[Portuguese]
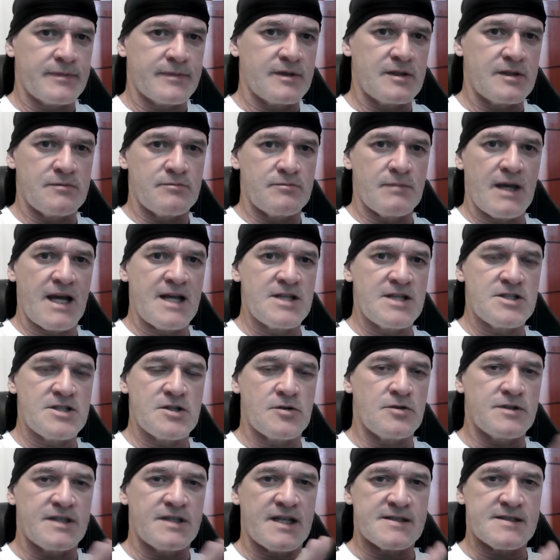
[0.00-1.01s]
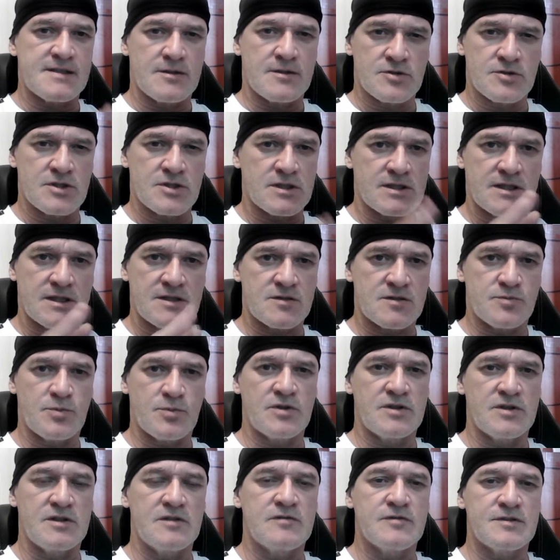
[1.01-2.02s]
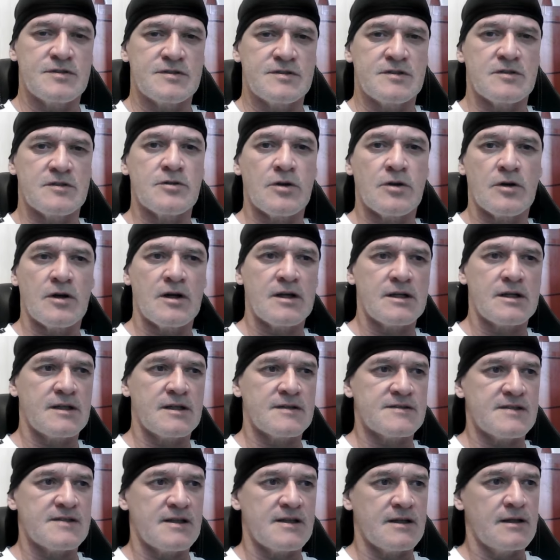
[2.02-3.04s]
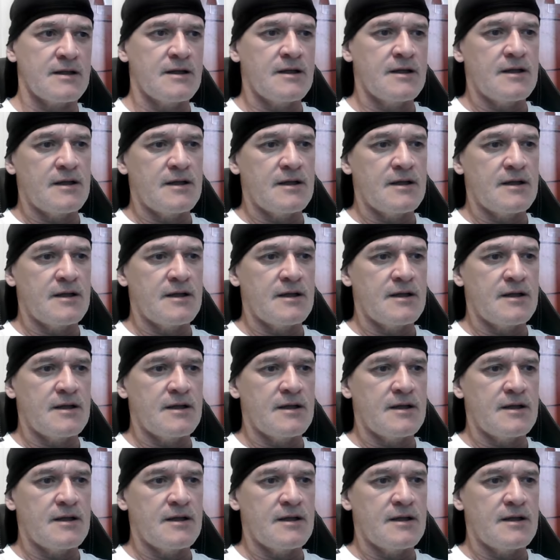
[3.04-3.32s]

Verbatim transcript: média rotação já está disponível esse torque, essa,